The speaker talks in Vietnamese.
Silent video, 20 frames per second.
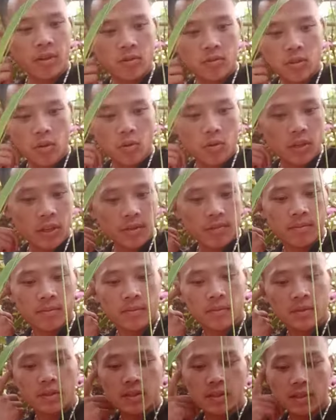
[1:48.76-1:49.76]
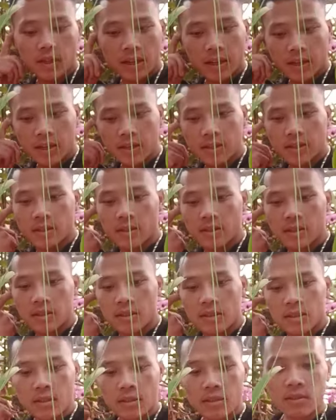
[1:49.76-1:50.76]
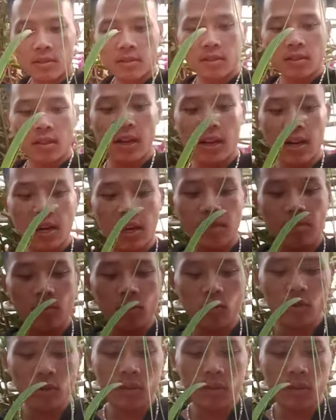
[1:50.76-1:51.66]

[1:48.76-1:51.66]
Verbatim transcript: chậu cho em. Đấy. Rất là đẹp luôn.